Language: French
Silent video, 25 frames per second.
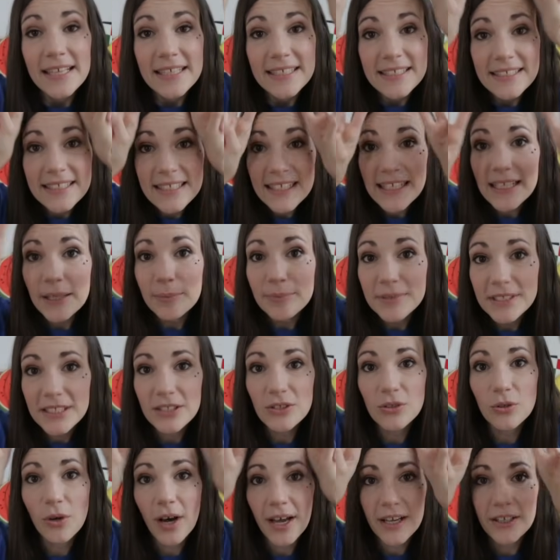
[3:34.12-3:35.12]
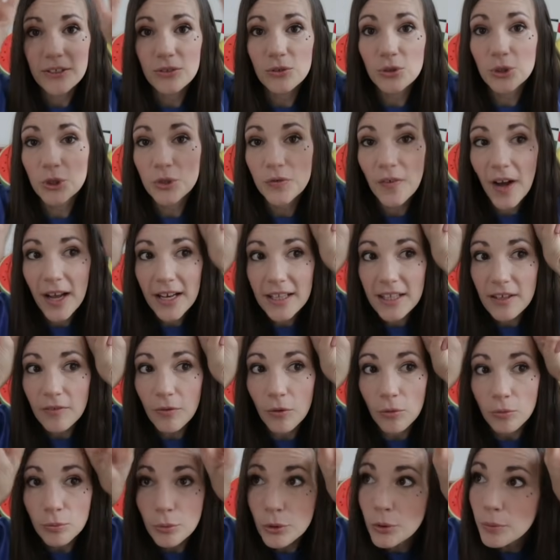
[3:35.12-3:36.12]
C'est les petites oreilles du cheval qui
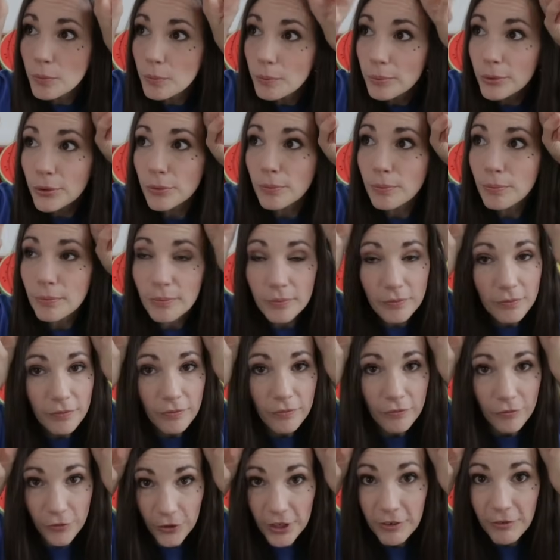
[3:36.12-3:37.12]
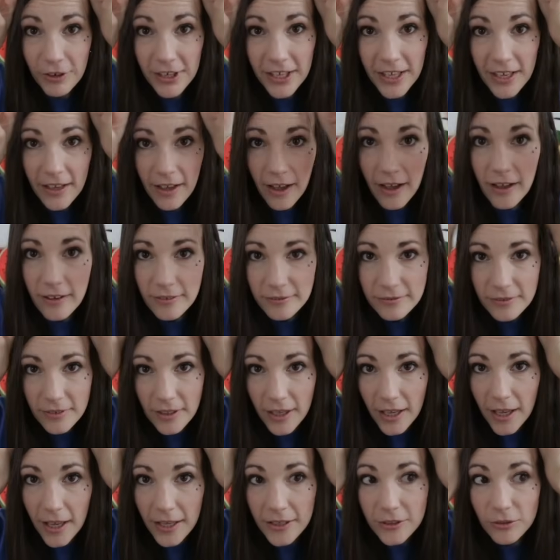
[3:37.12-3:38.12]
font poup poup, Vous les voyez, hein
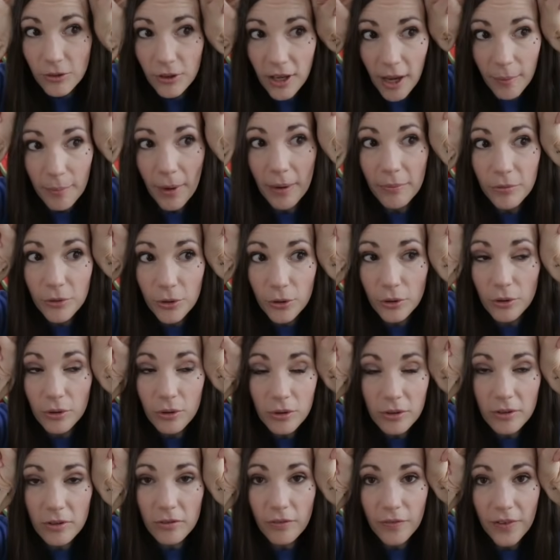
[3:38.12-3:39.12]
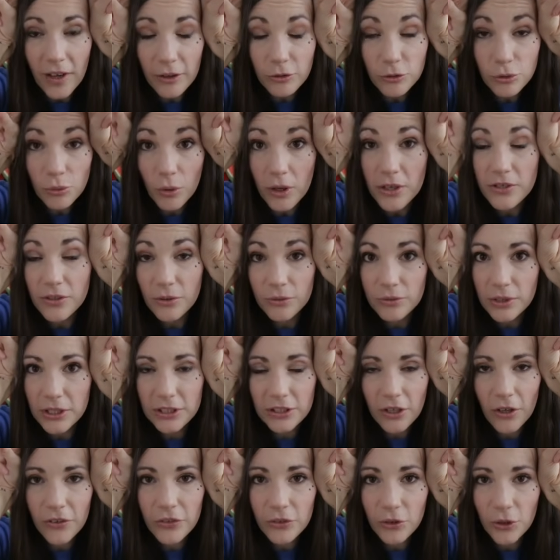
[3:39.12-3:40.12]
Elles sont capables de, de, faire du
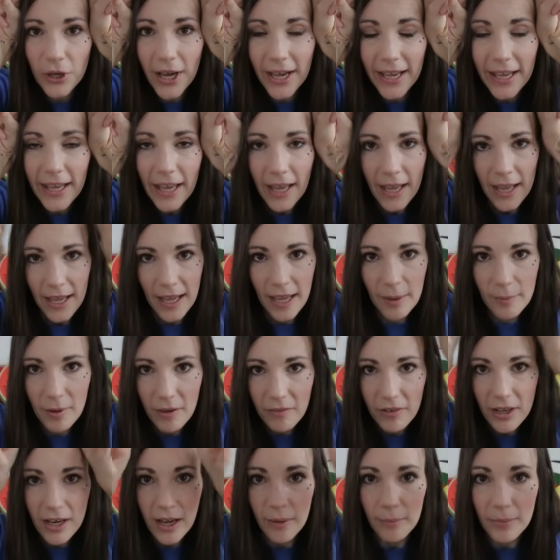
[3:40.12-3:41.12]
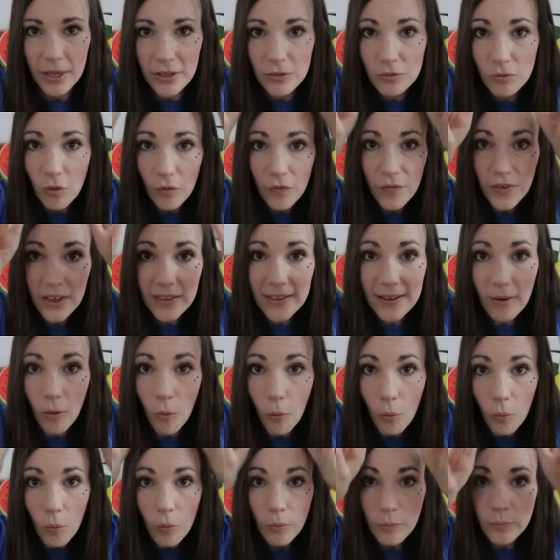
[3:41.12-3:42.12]
360 degrés. Et ben voilà, ben nous on fait des
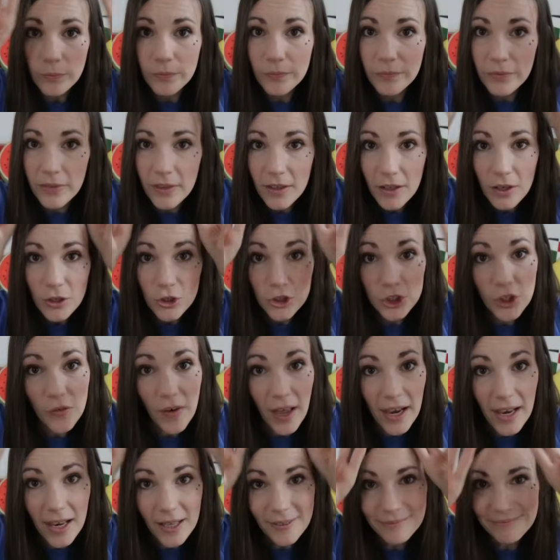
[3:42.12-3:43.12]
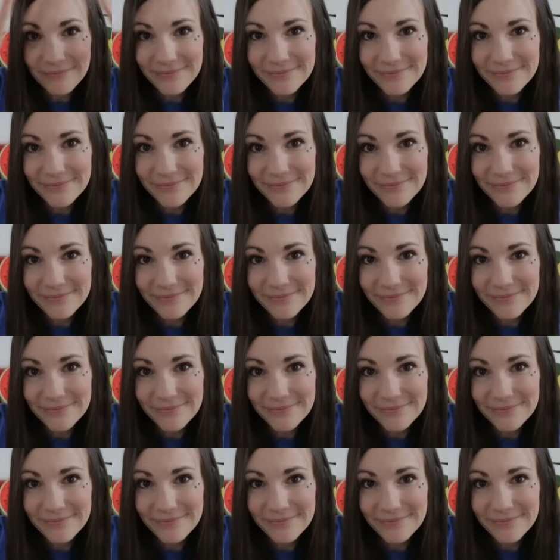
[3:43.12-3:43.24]
ronds. Cheval.